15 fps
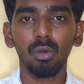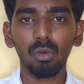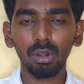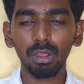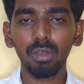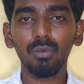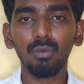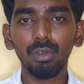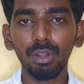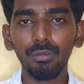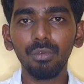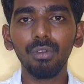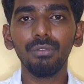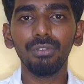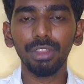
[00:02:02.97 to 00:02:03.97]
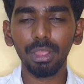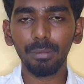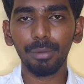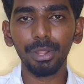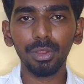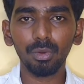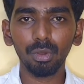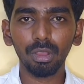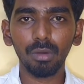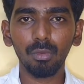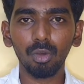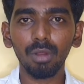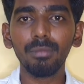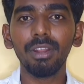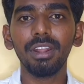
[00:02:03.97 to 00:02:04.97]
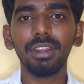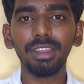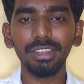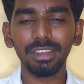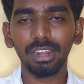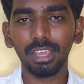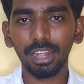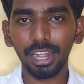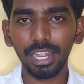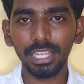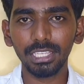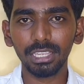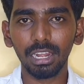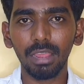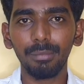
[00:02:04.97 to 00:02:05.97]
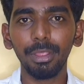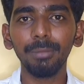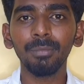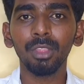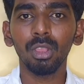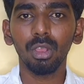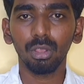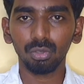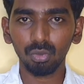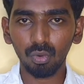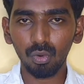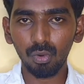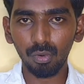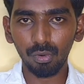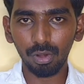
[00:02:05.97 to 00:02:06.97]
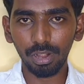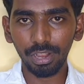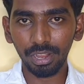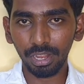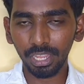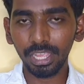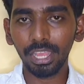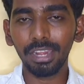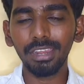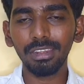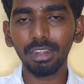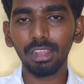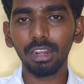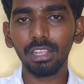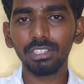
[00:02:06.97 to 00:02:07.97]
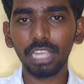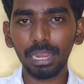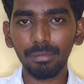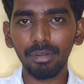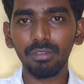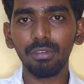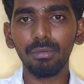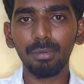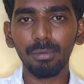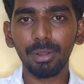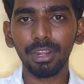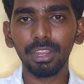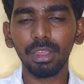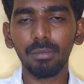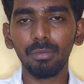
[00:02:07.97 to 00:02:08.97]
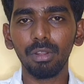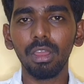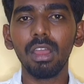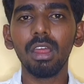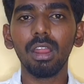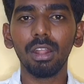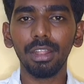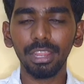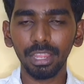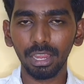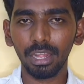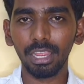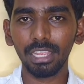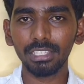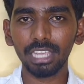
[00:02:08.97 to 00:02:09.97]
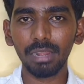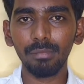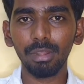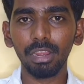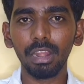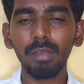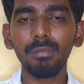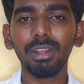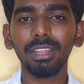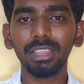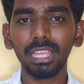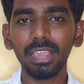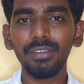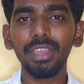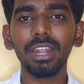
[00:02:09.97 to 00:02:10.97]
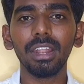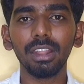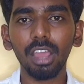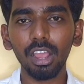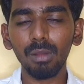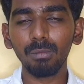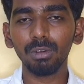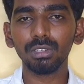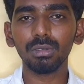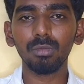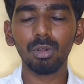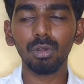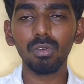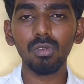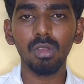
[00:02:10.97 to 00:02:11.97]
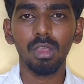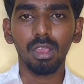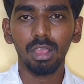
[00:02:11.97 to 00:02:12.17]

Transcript: உங்களுக்கு ஃபுல் அண்ட் ஃபுல் ஃப்ரீயாக பண்ணி கொடுக்க போகிறோம் அண்ட் ரீட்டெயிலர் ஐடிஸ் எல்லாமே ஸோ நீங்கள் ரீட்டெயிலராக ஜாயின் பண்ண விருப்பப்படுறீங்க அப்படின்னா நீங்கள் இன்றைக்கே ஜாயின் பண்ணிக்கலாம் அண்ட் தேவையான டாக்குமெண்ட்ஸை மட்டும்